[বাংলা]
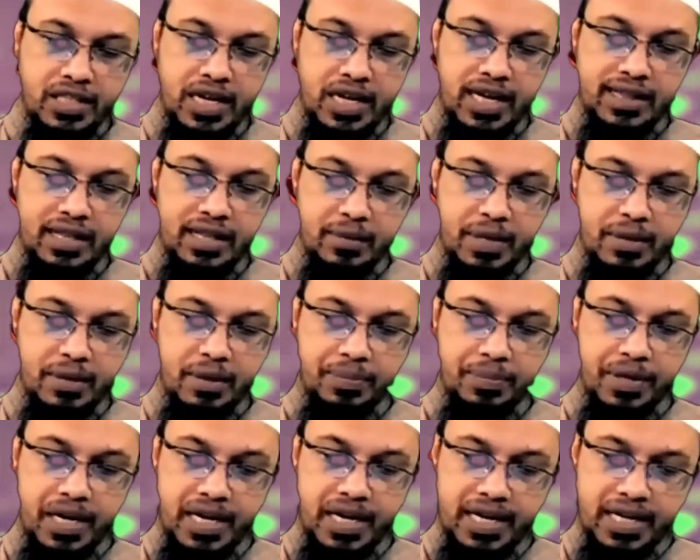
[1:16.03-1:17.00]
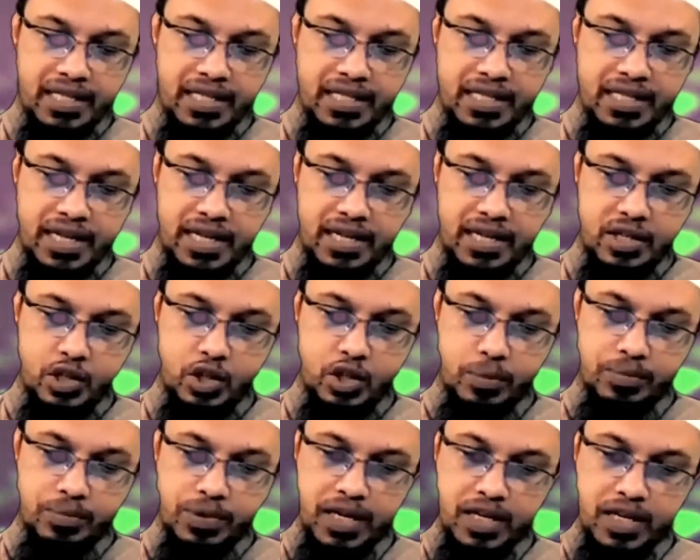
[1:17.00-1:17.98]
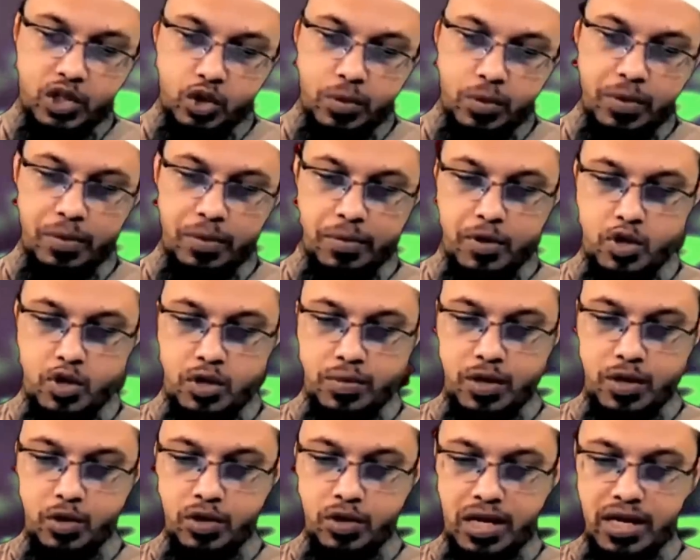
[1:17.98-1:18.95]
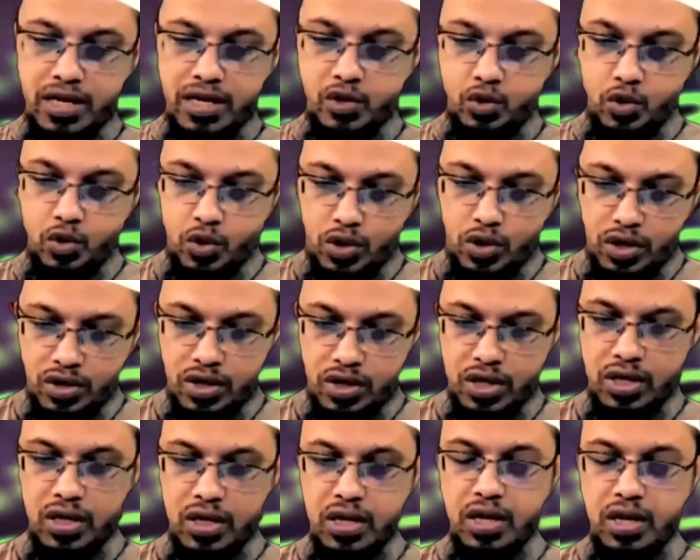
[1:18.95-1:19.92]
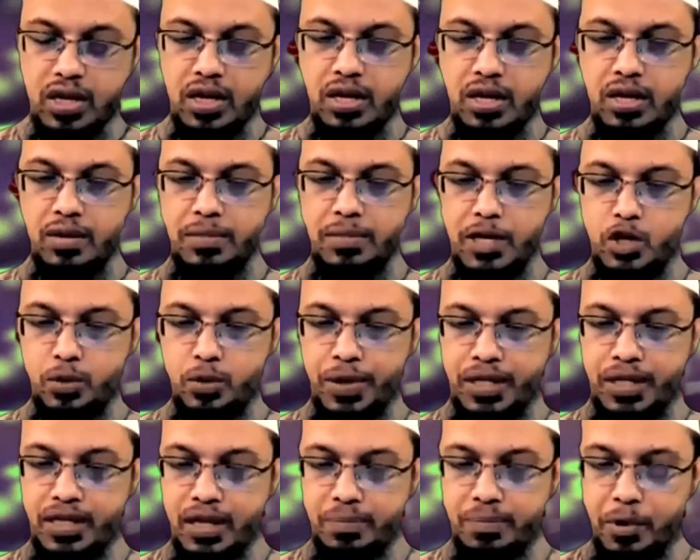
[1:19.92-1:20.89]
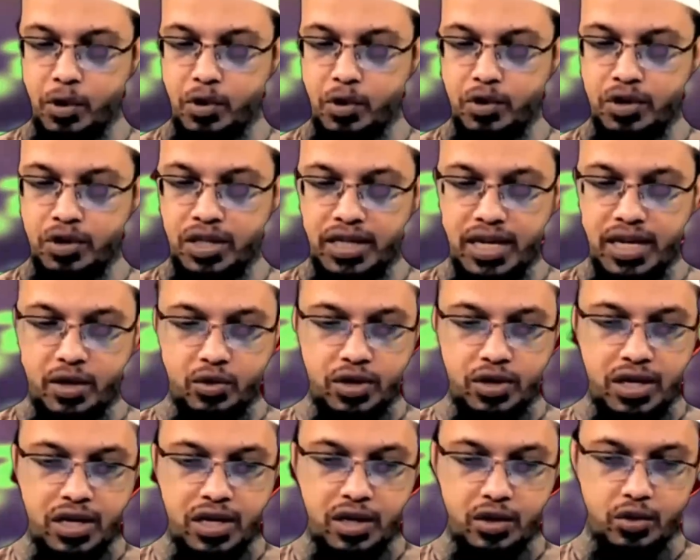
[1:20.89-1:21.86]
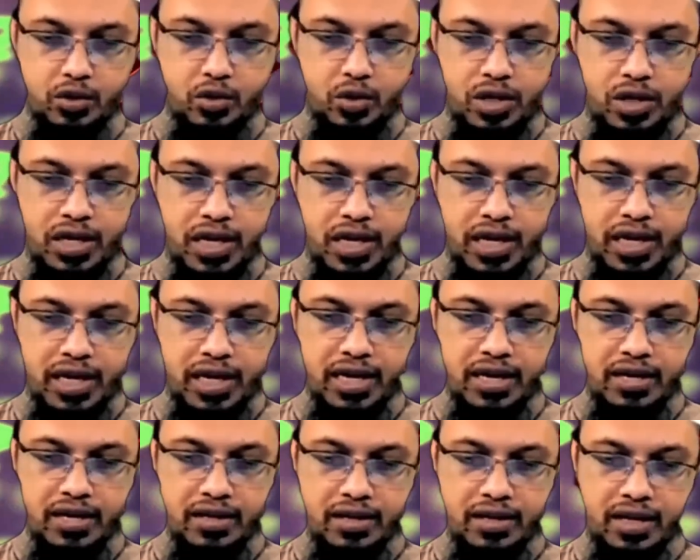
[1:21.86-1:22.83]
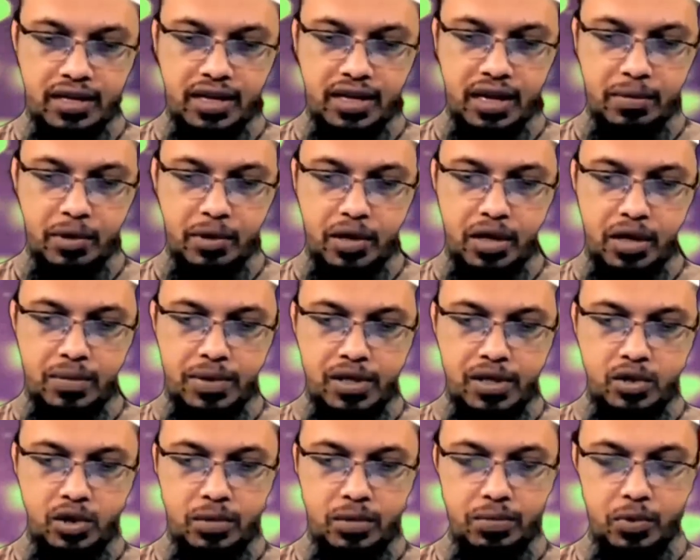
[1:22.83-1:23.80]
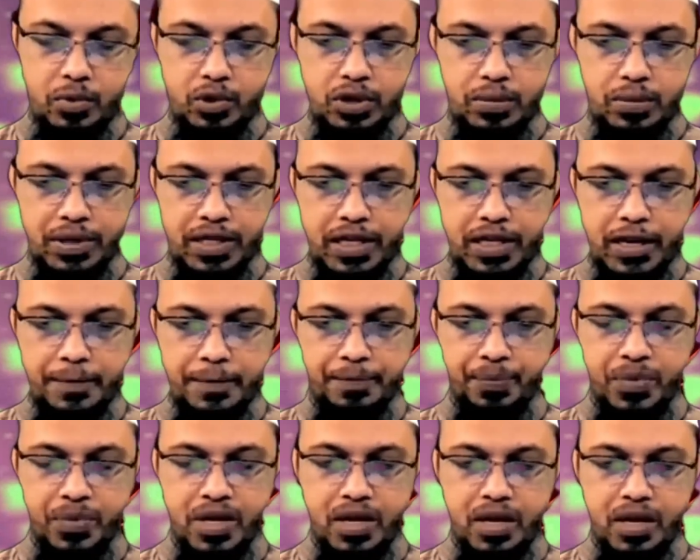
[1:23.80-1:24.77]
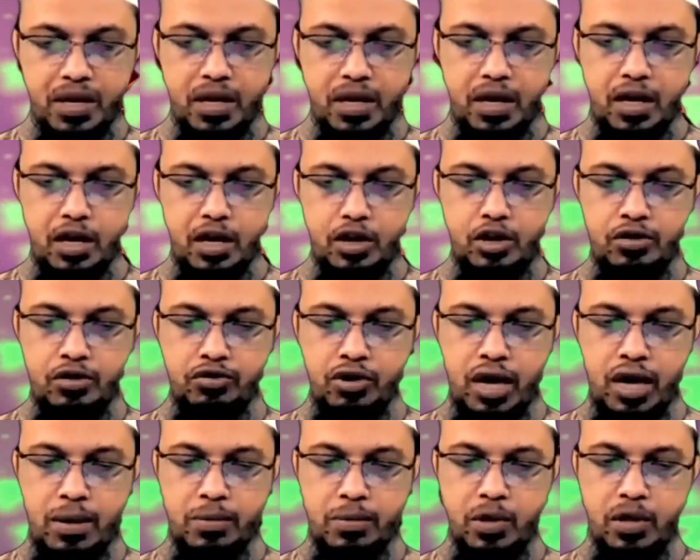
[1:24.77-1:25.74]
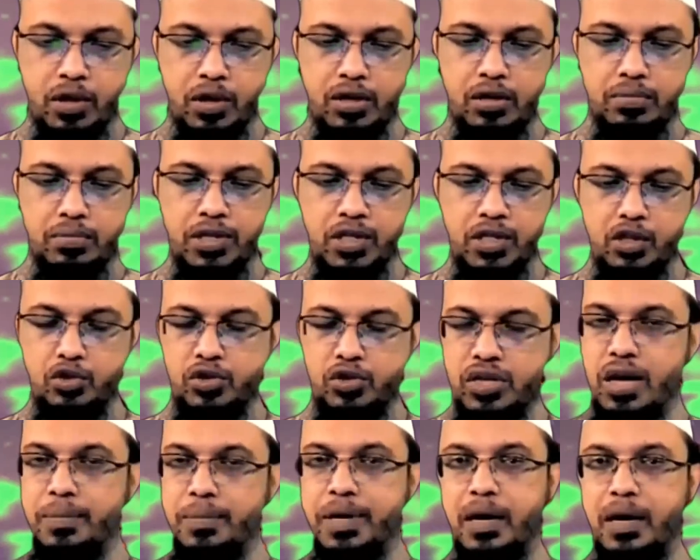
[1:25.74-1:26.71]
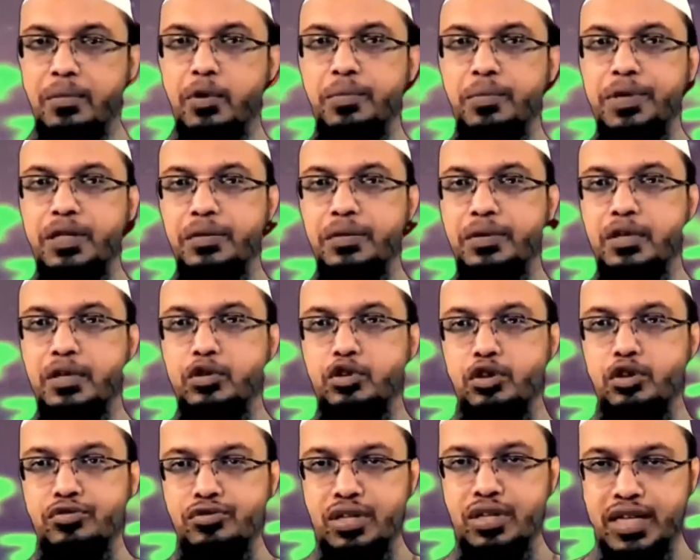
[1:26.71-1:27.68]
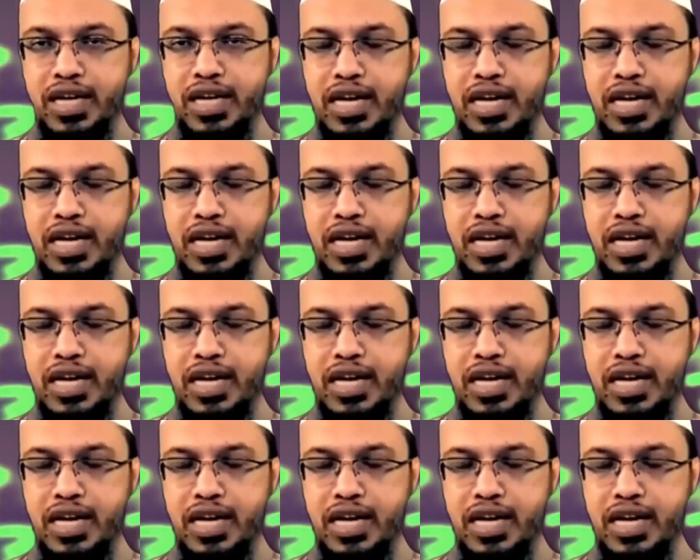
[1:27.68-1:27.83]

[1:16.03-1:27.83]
আজিয়াদ লাবিব আপনি লিখেছেন সপ্তাহের সময় বৃহস্পতিবার রোজা রাখা সুন্নত মৃত ব্যক্তির পক্ষ থেকে রোজার নিয়াত করলে তাদের আমল নামে সব পৌঁছাবে কিনা নফল আমল বিশেষ করে সিয়ামের আমল মৃত ব্যক্তির তরফ